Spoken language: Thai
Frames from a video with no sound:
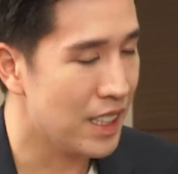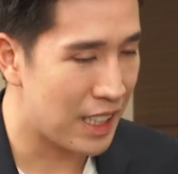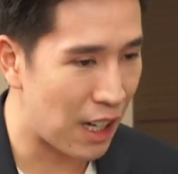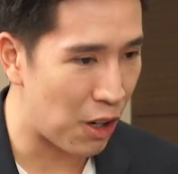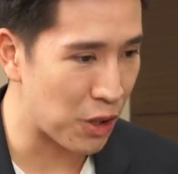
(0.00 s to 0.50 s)

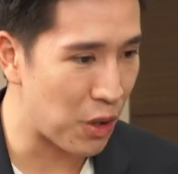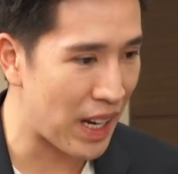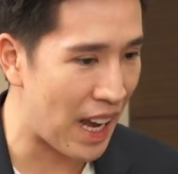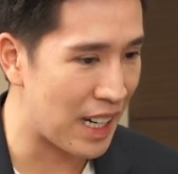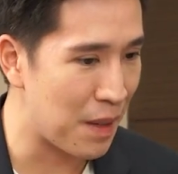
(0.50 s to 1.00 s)
ที่เราต้อง
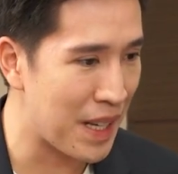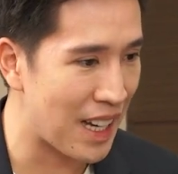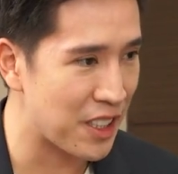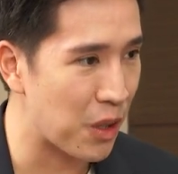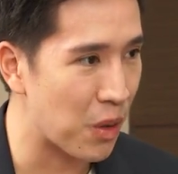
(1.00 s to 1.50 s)
การให้มี
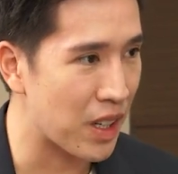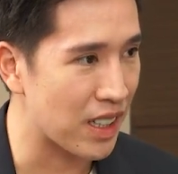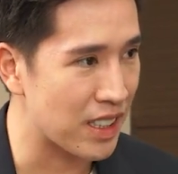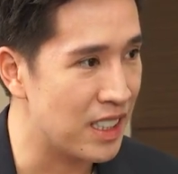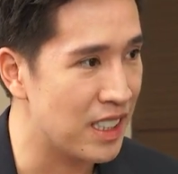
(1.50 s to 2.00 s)
ICO เกิ
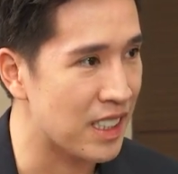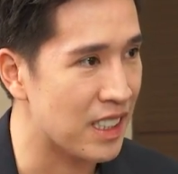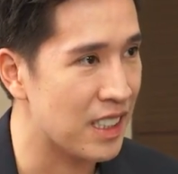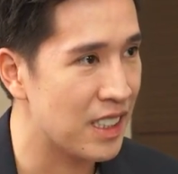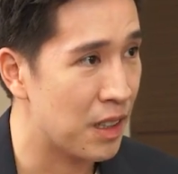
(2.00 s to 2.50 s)
ดขึ้น
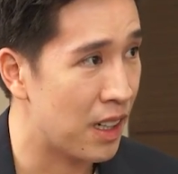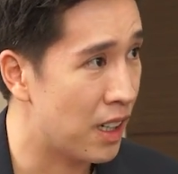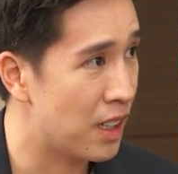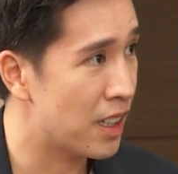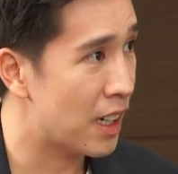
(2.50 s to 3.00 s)

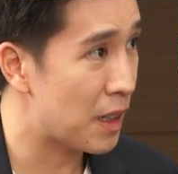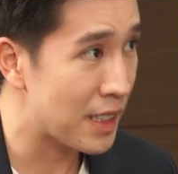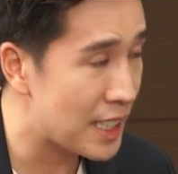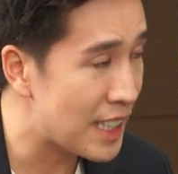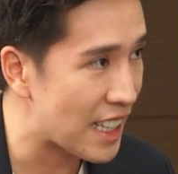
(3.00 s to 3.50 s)

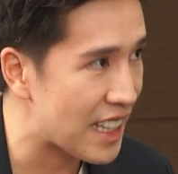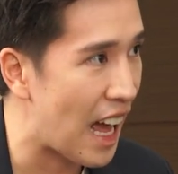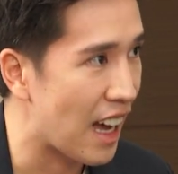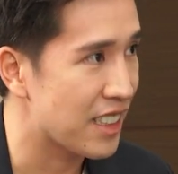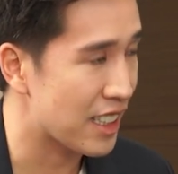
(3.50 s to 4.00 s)
ที่แตกต่า
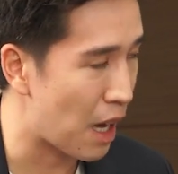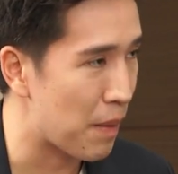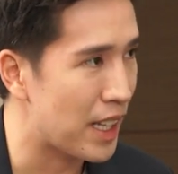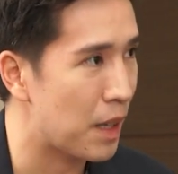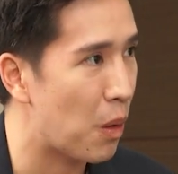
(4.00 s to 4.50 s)
งจากต่างป
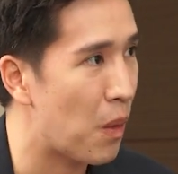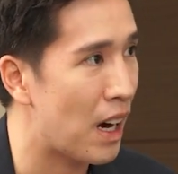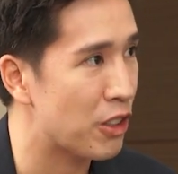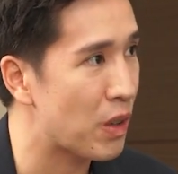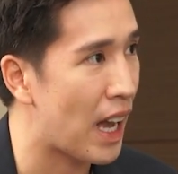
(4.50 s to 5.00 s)
ระเทศ เพราะว่า
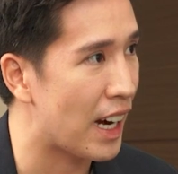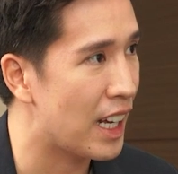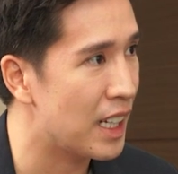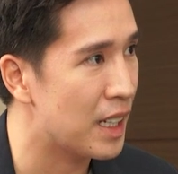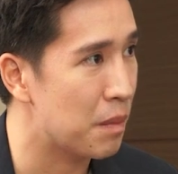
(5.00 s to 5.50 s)
เราต้องการ
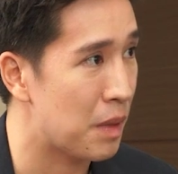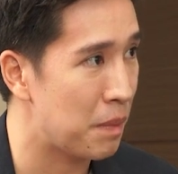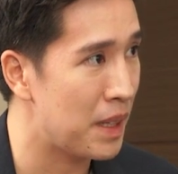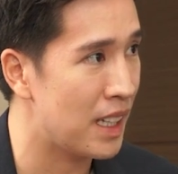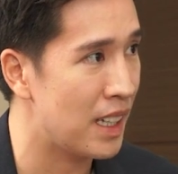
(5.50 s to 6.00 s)
ให้เหมือน
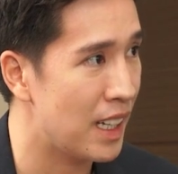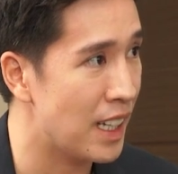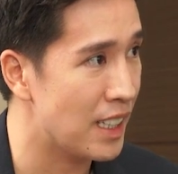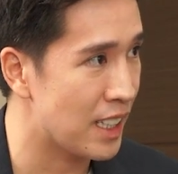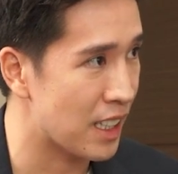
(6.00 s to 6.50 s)
มีอี
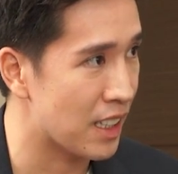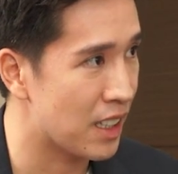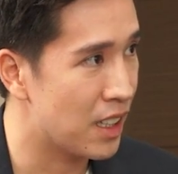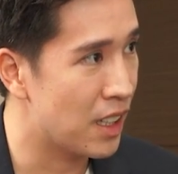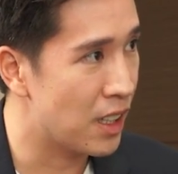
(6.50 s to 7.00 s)
กหนึ่ง
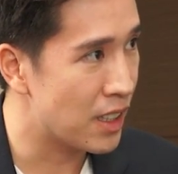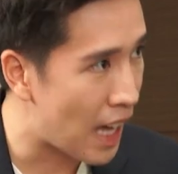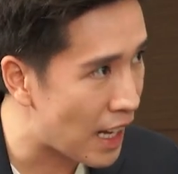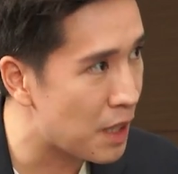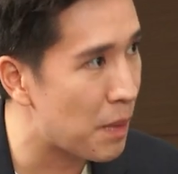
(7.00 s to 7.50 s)

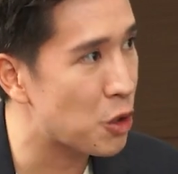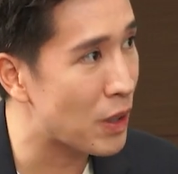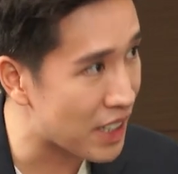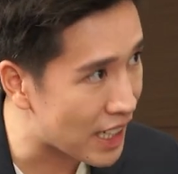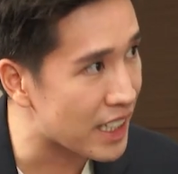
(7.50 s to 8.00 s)
ท่านที่มาช่วย
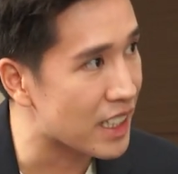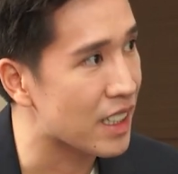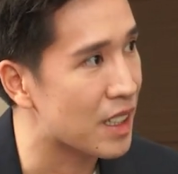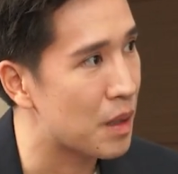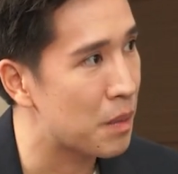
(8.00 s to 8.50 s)
สกรีน
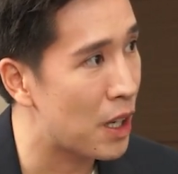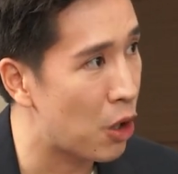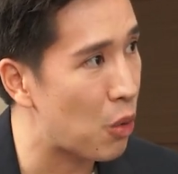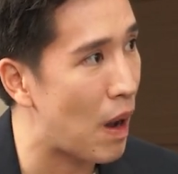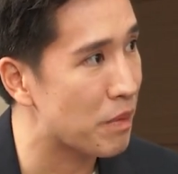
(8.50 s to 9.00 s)
เพื่อล
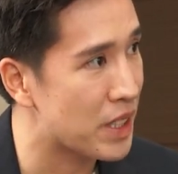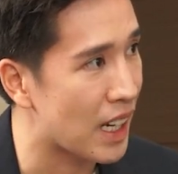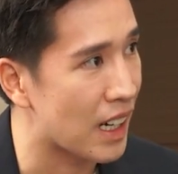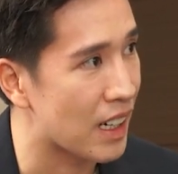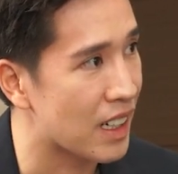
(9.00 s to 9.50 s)
ดความเสี่ยง